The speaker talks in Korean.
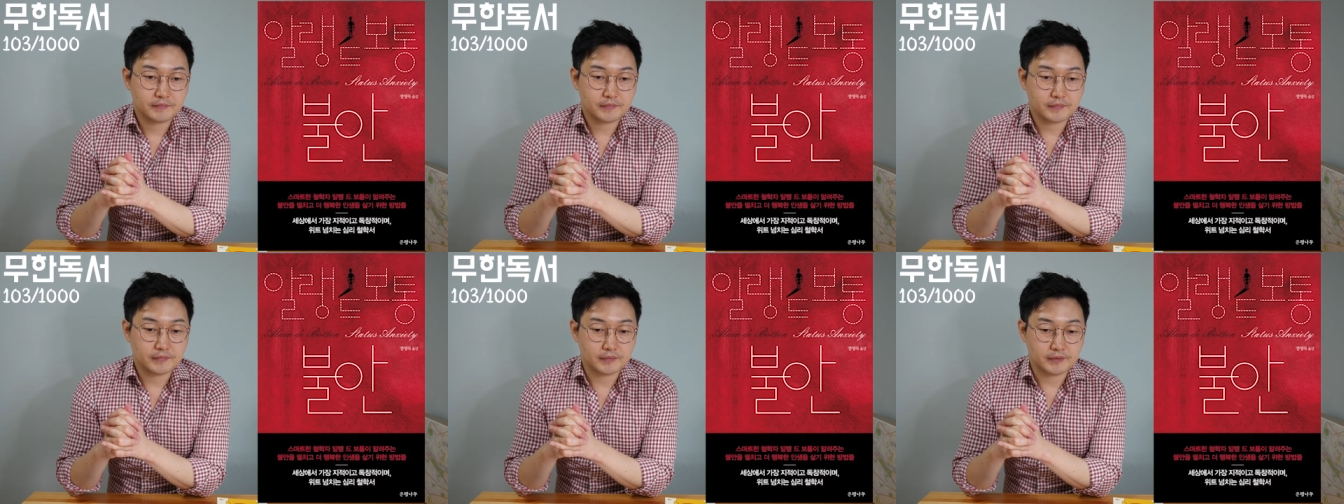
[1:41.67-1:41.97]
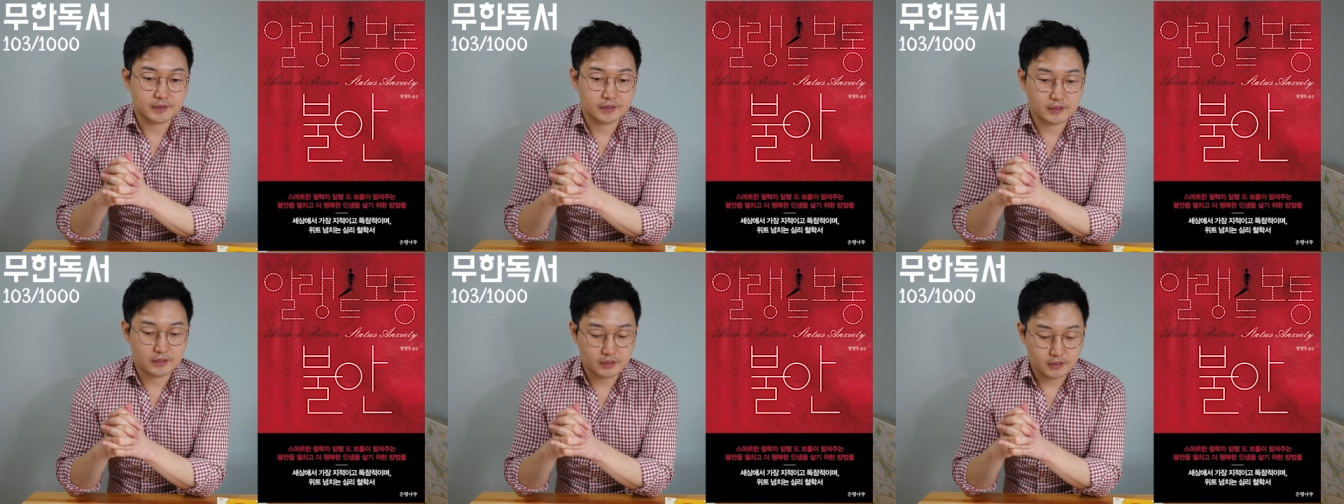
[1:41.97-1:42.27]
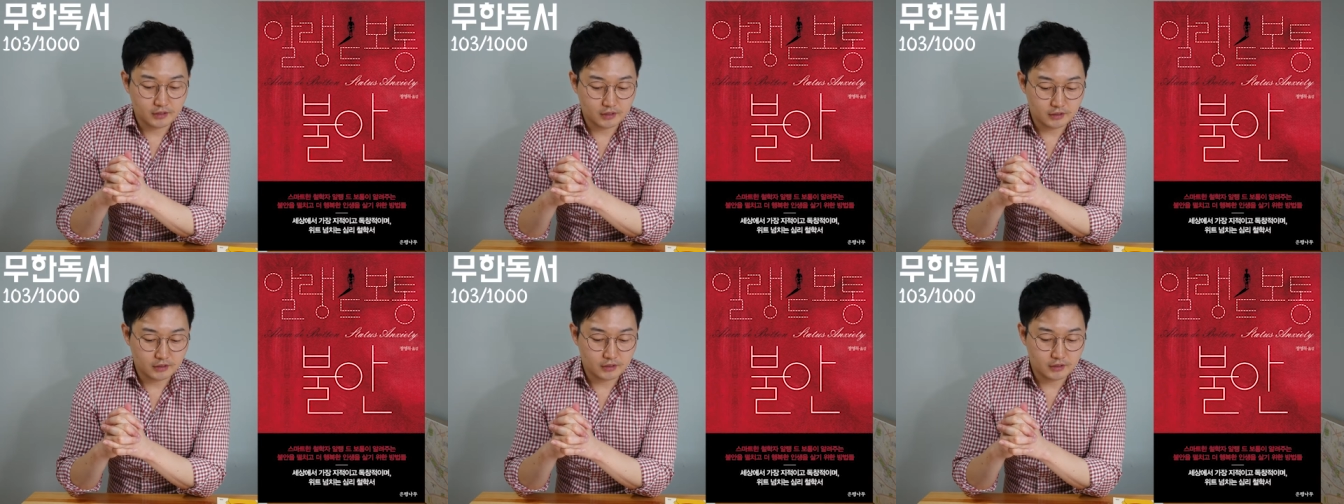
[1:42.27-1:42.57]
음,
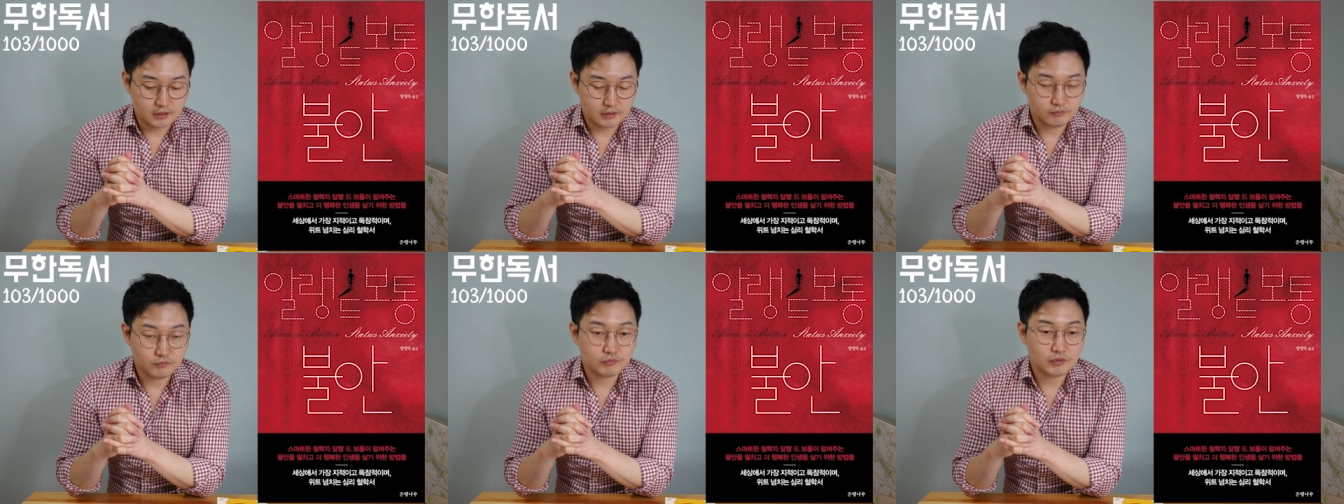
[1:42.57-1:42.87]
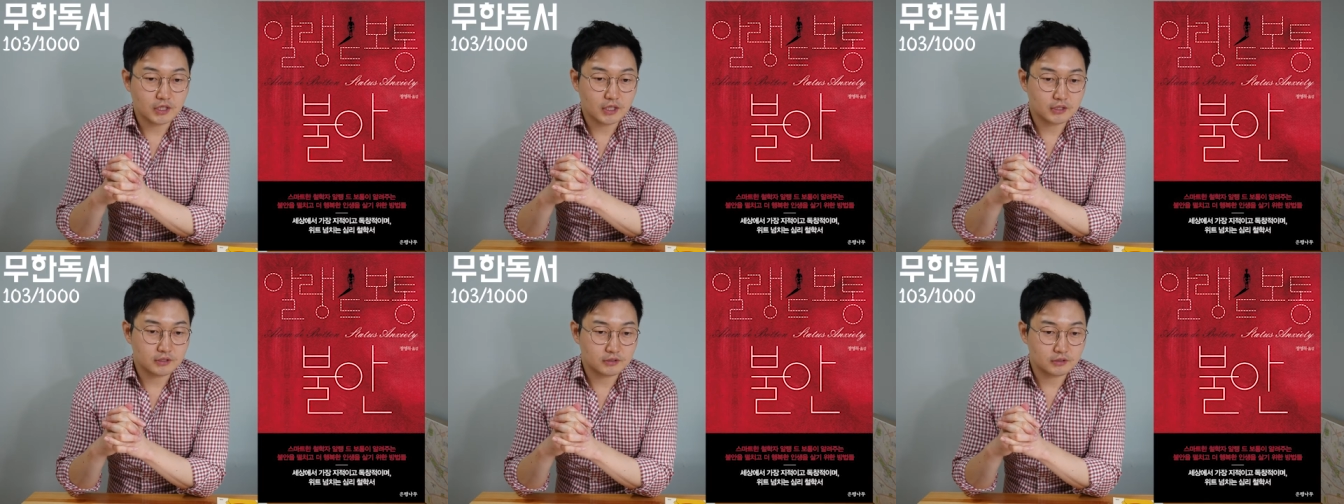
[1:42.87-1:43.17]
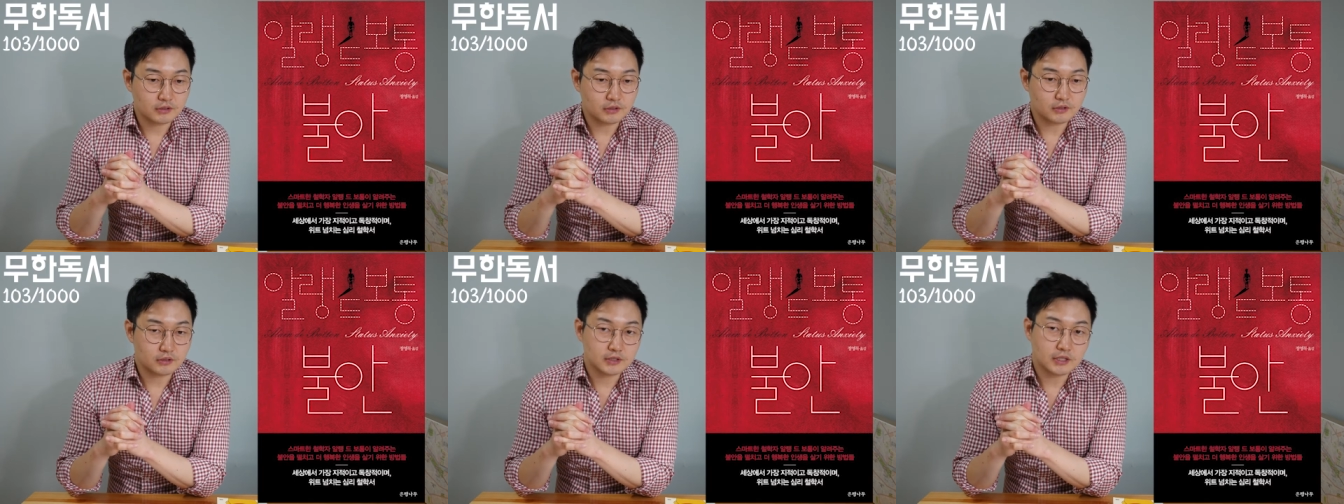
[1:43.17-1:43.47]

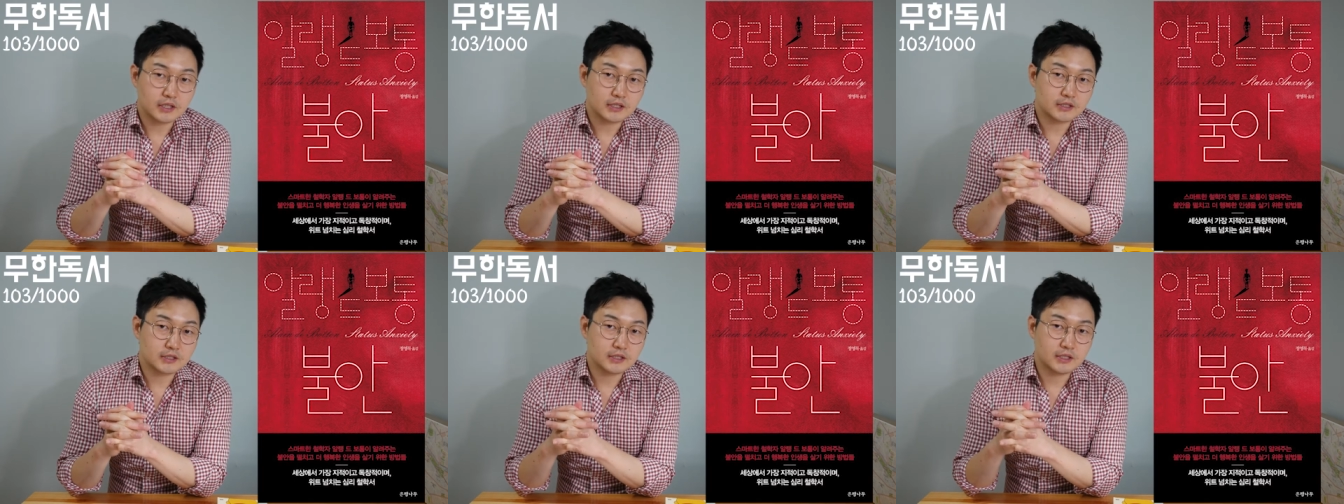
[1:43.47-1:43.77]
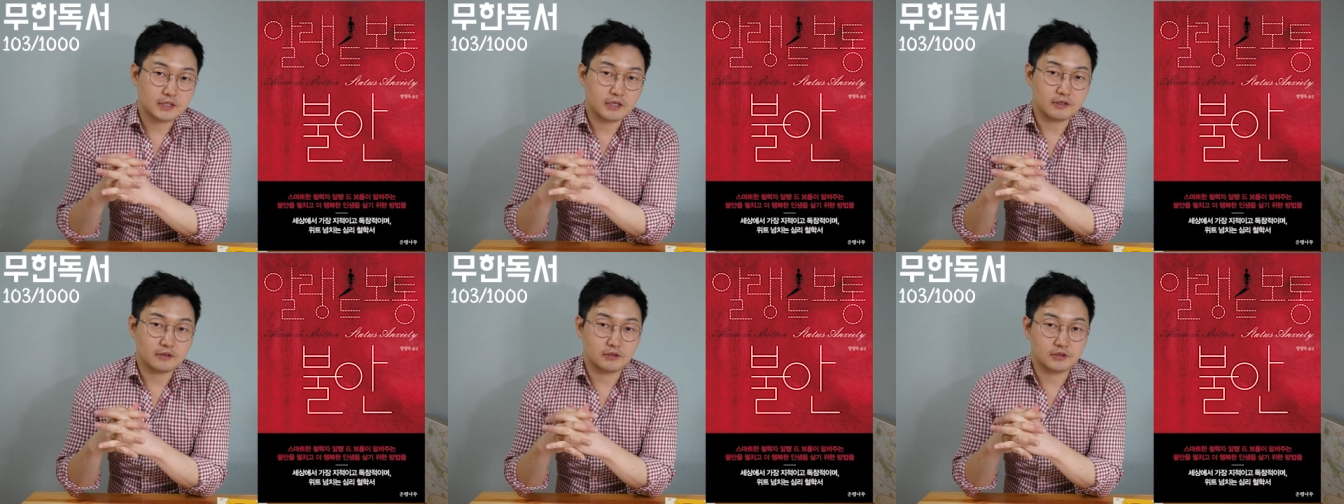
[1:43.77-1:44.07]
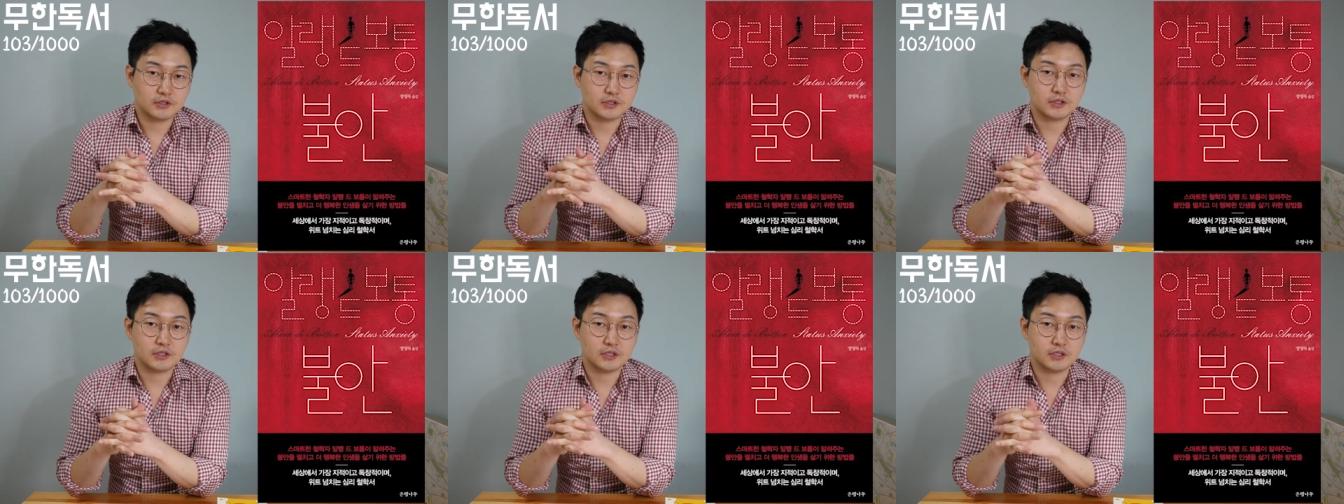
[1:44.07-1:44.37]
인문학적
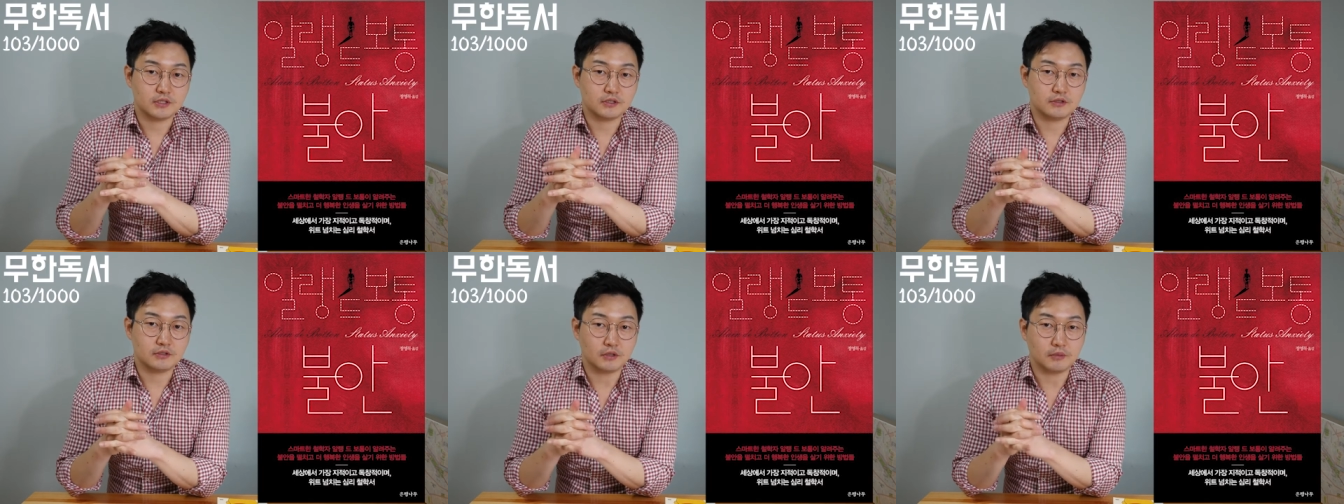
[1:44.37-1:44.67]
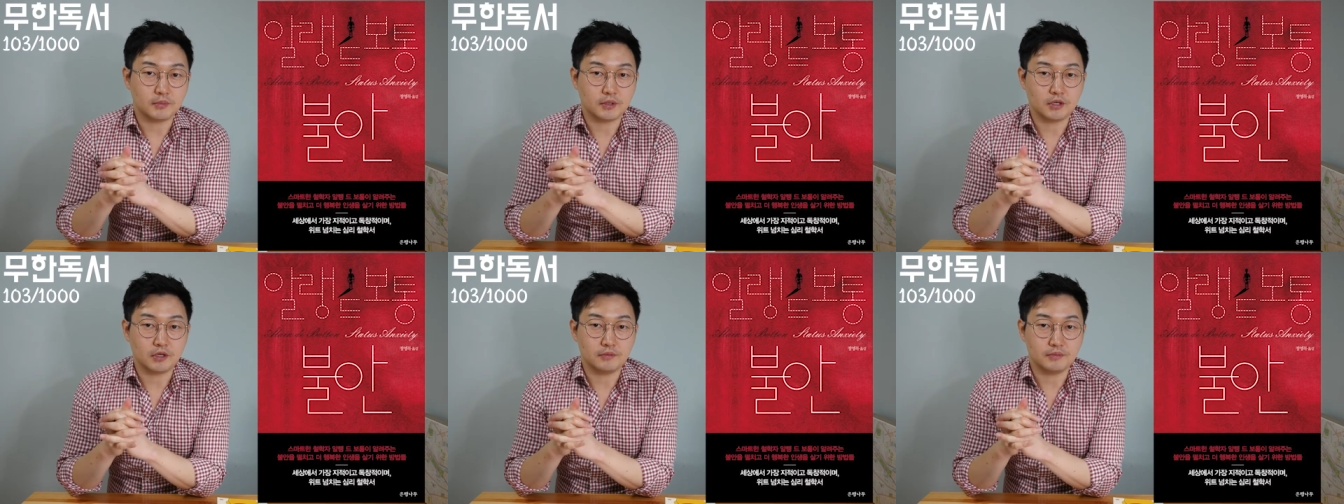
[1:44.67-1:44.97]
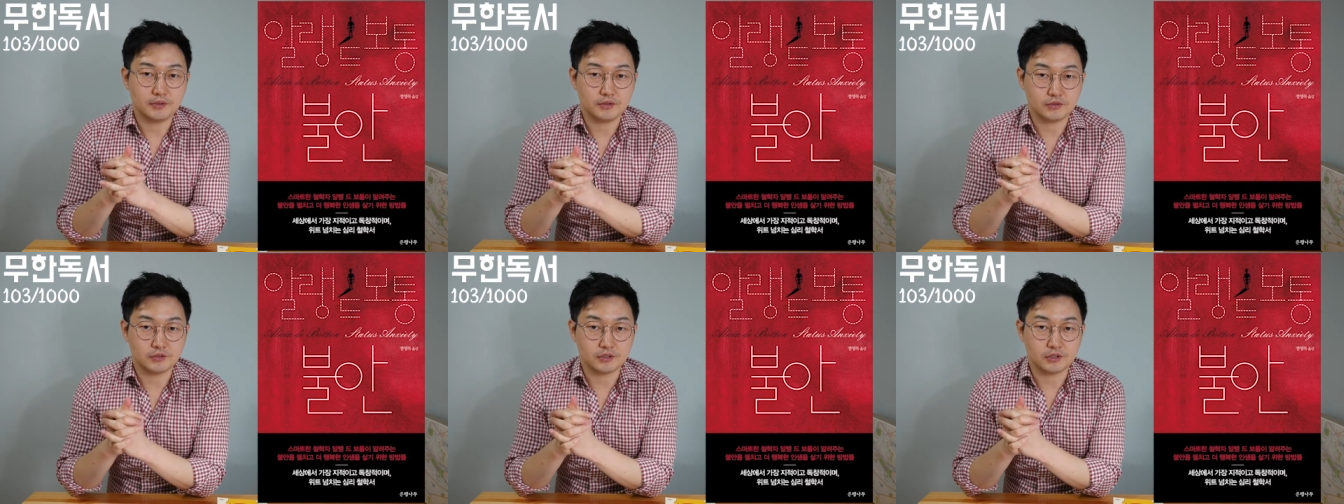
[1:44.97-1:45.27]
상식이라든지 지식을 정말
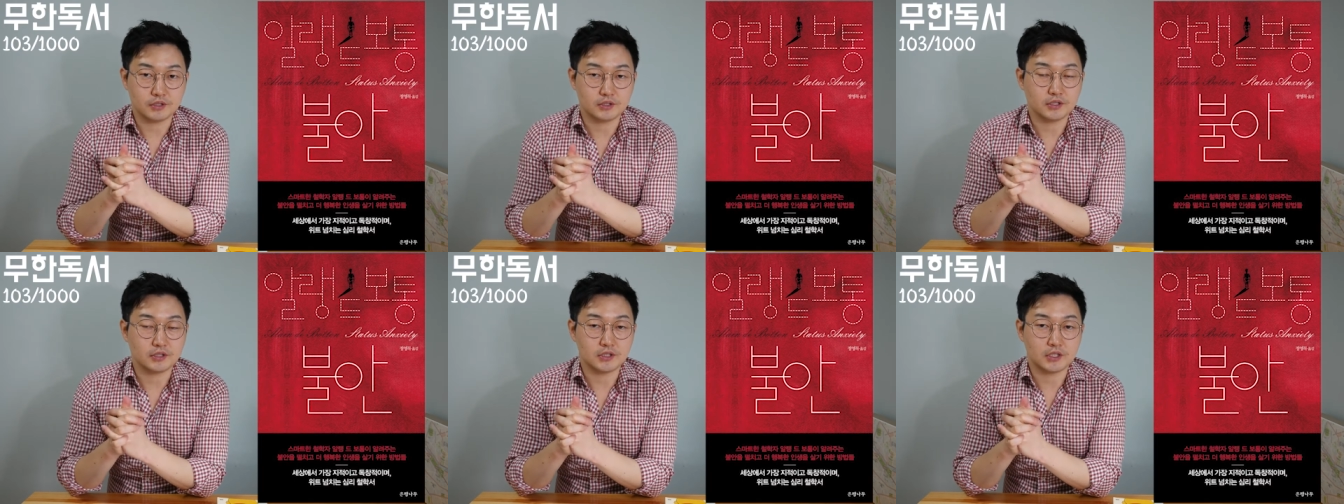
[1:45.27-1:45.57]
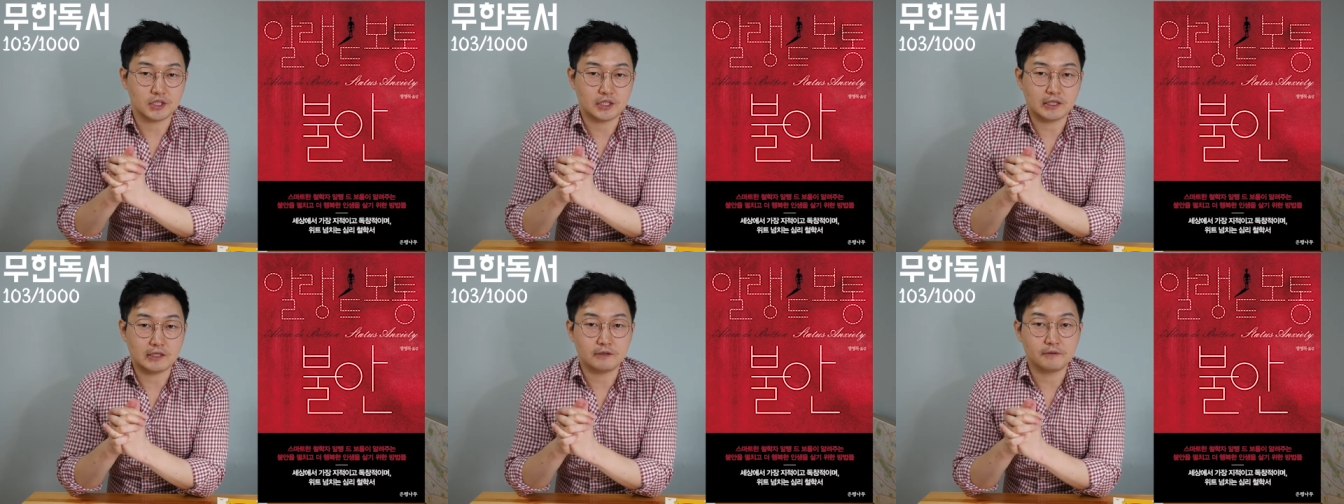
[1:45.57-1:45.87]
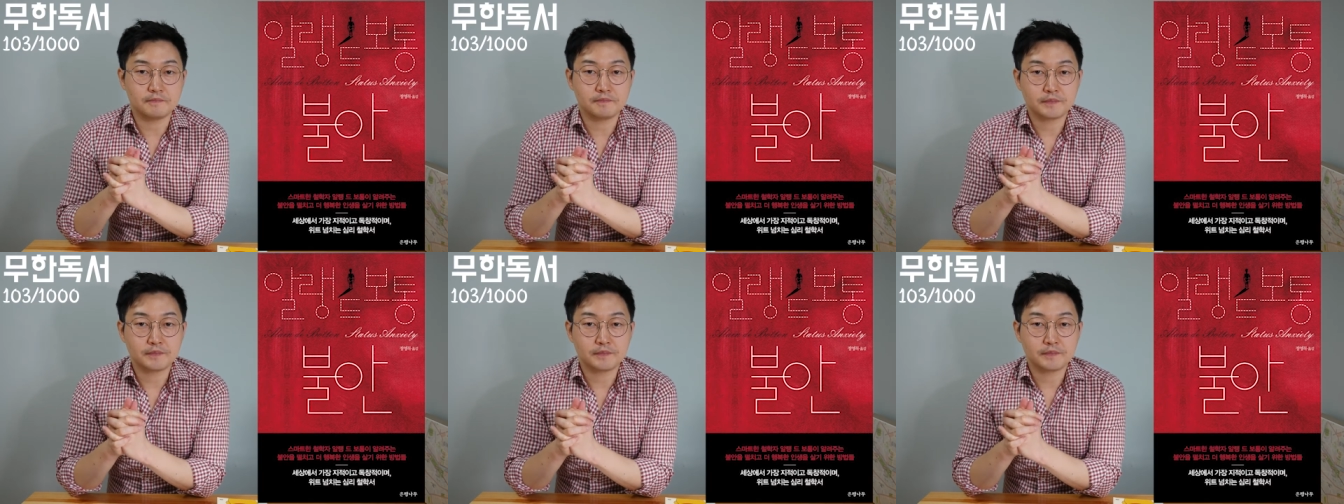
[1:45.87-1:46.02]
넓혀주는 그런 책이에요.